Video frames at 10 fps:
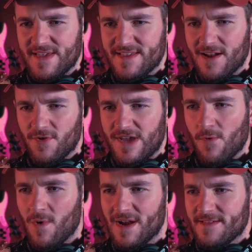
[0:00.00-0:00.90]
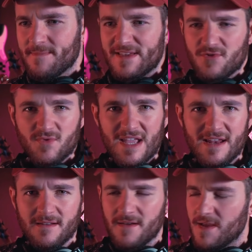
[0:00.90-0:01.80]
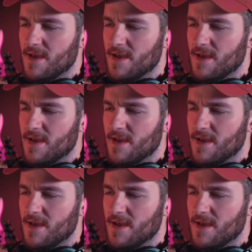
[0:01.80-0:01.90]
Es algo que igual es más sutil